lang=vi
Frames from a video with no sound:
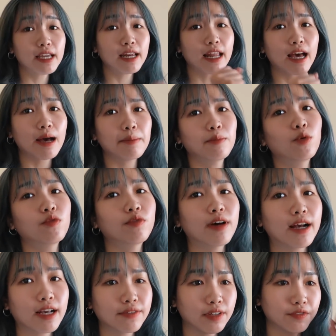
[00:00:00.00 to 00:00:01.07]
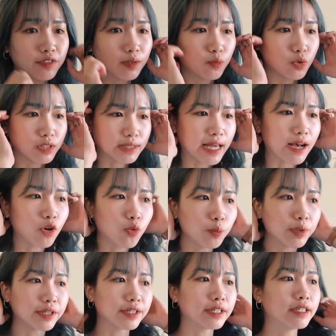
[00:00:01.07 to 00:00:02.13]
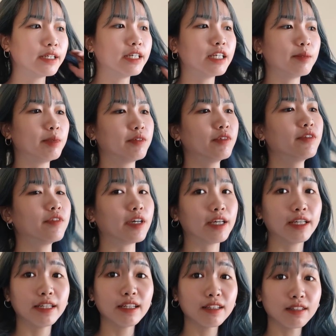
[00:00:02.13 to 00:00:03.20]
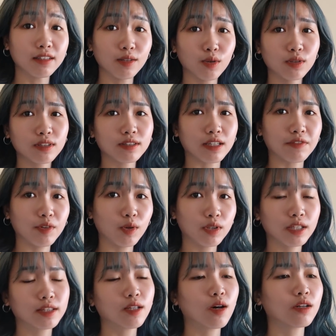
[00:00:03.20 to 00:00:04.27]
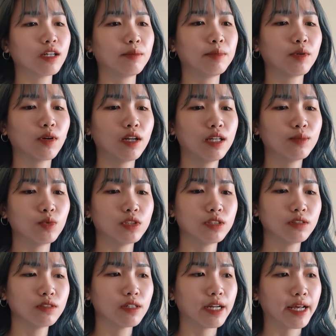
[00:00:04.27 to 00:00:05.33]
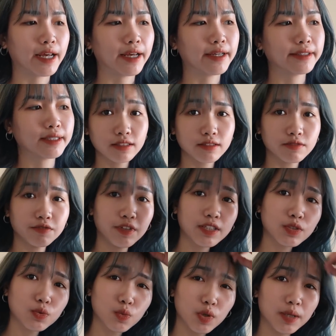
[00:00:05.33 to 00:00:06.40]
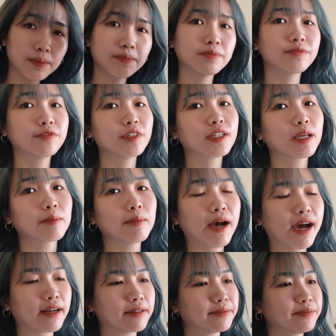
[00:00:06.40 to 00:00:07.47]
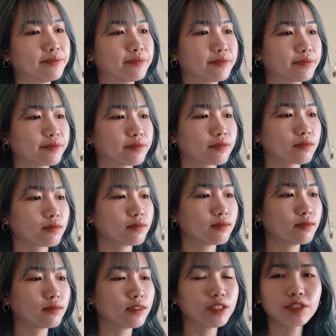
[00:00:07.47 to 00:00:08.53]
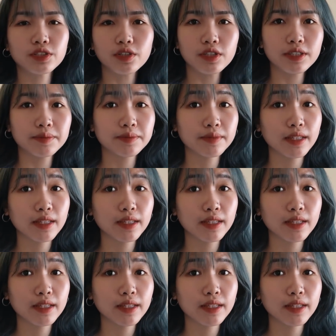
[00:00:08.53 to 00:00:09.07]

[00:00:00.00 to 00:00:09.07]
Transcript: sẽ làm một vài cái phần việc buổi sáng của mình mình vẫn phải edit nốt cái video tiktok để mình lên buổi trưa này viết script viết kịch bản sorry